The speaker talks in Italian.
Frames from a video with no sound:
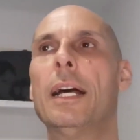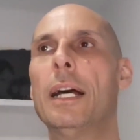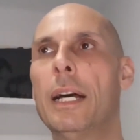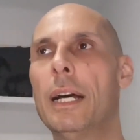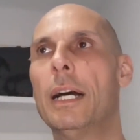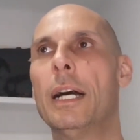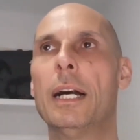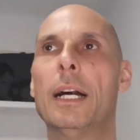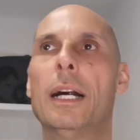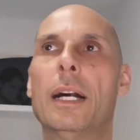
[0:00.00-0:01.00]

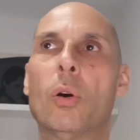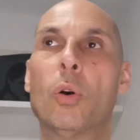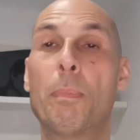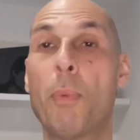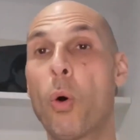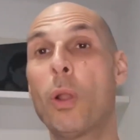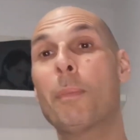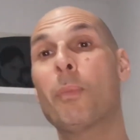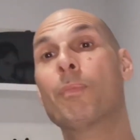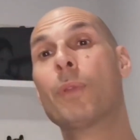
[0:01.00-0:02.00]
eh, o, il, o,
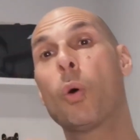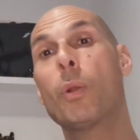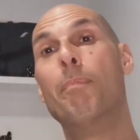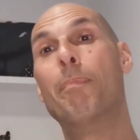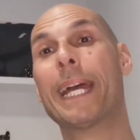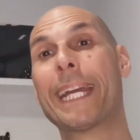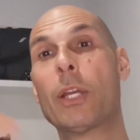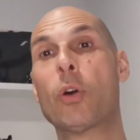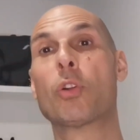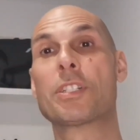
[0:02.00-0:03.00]
il, o il
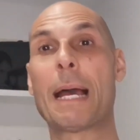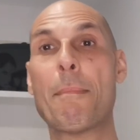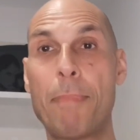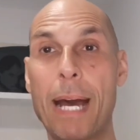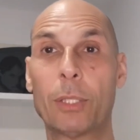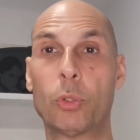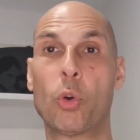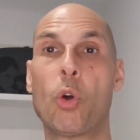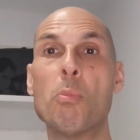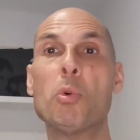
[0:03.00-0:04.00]
pericolo
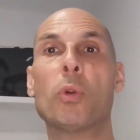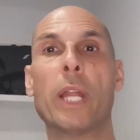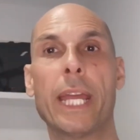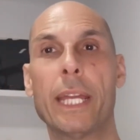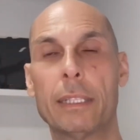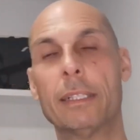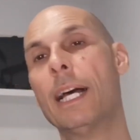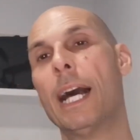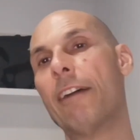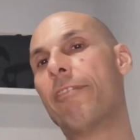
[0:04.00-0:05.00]
scampato comune
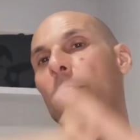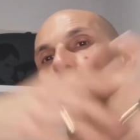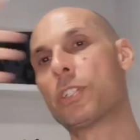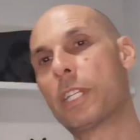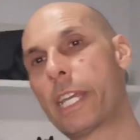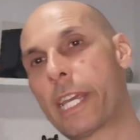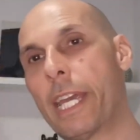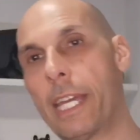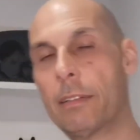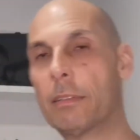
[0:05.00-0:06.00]
ha fatto sì
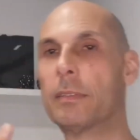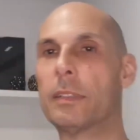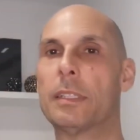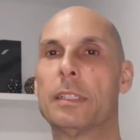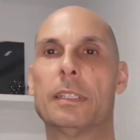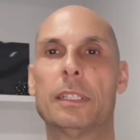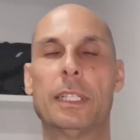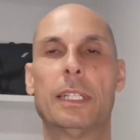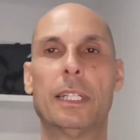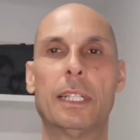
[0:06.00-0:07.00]
che
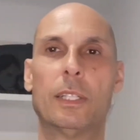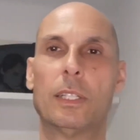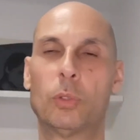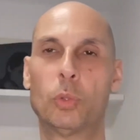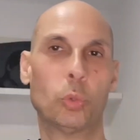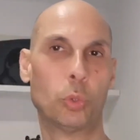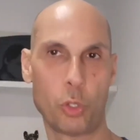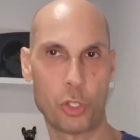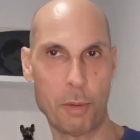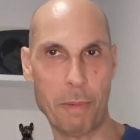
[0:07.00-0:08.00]

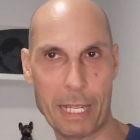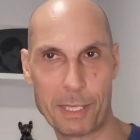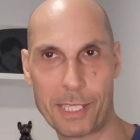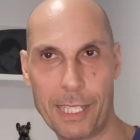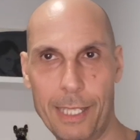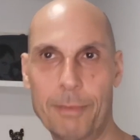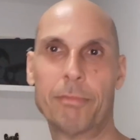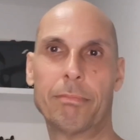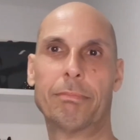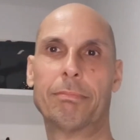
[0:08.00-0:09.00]
tutto scemasse
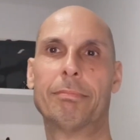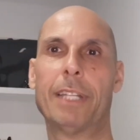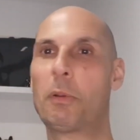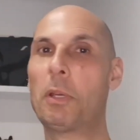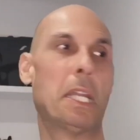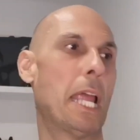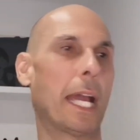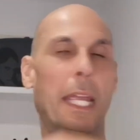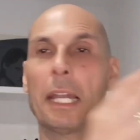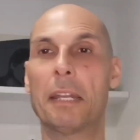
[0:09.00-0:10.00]
e quindi
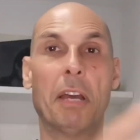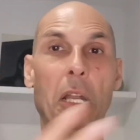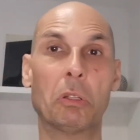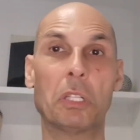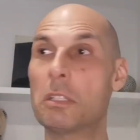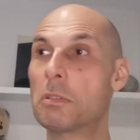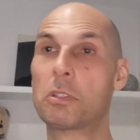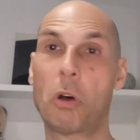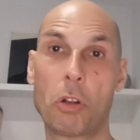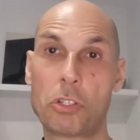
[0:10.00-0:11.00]
anche a livello di
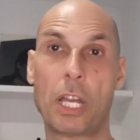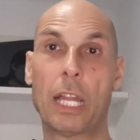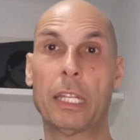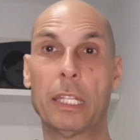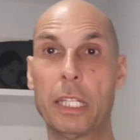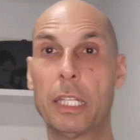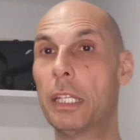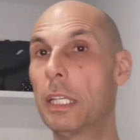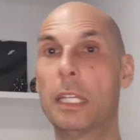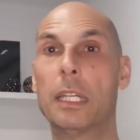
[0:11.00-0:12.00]
social, di,
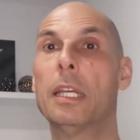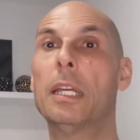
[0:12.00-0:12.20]
di